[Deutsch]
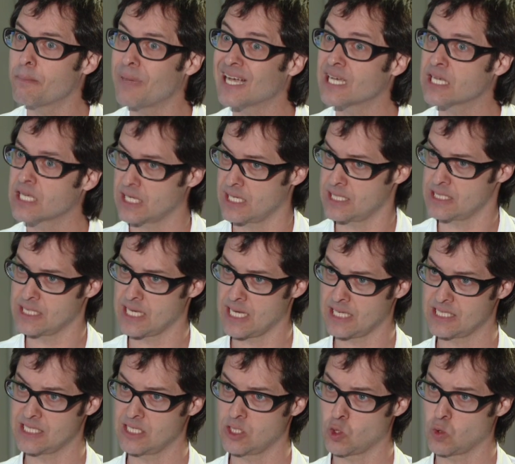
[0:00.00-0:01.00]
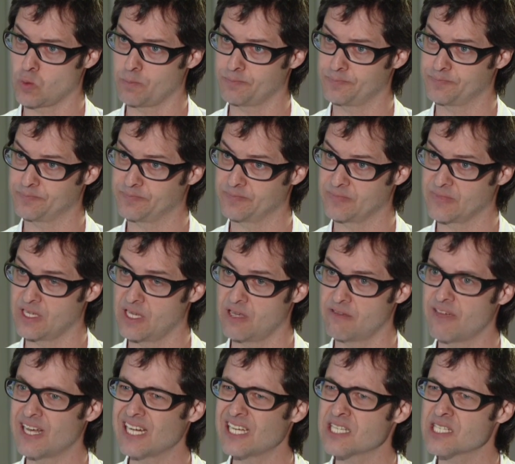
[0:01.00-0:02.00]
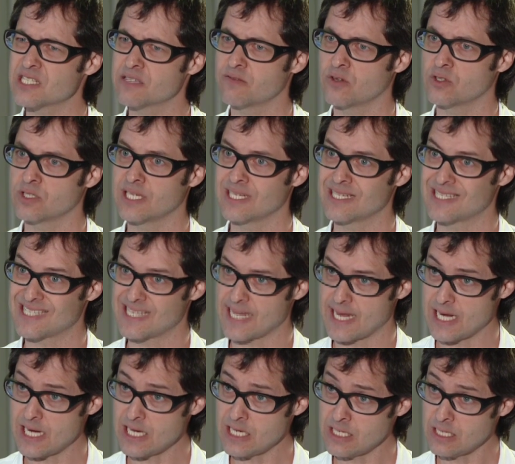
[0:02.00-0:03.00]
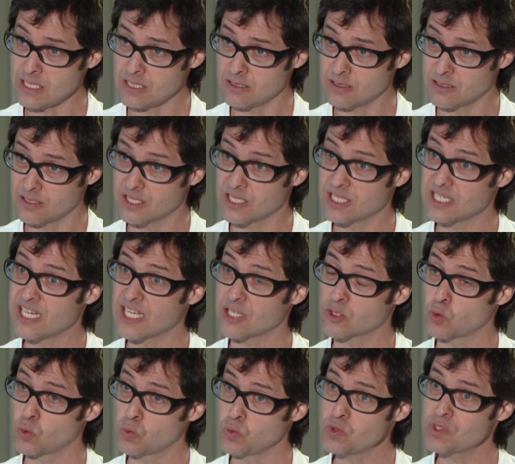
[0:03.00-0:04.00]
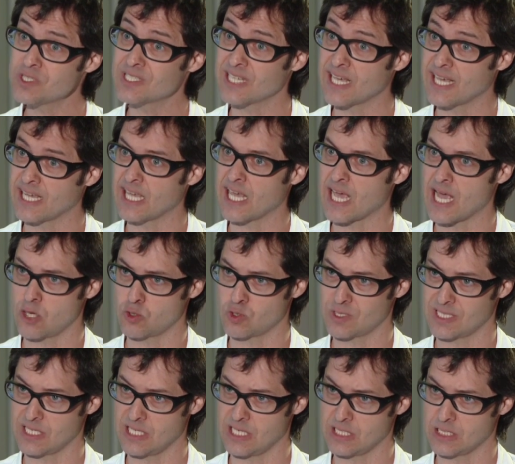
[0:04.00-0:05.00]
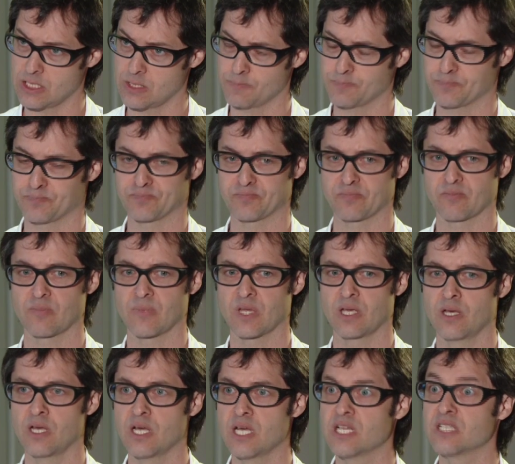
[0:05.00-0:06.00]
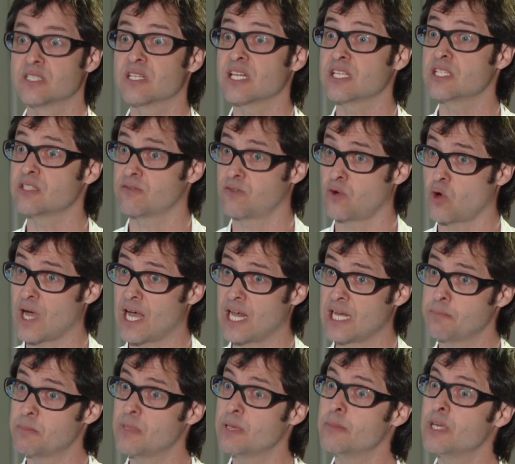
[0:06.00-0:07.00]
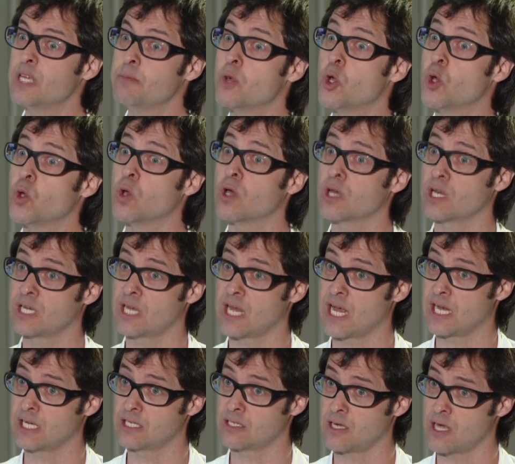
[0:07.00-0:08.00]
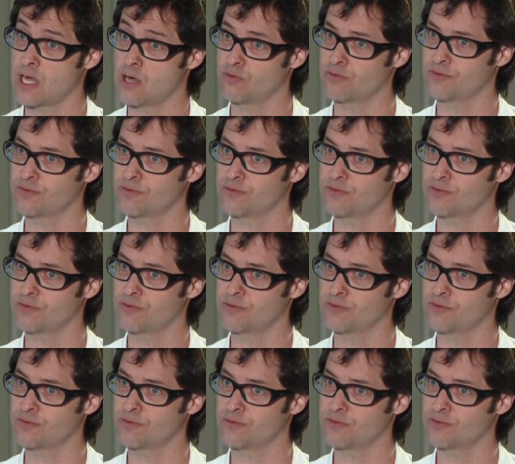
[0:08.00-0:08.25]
Pankreaskarzinom, welches von den Zellen der Drüsengänge ausgeht. Tritt vor allem im höheren Alter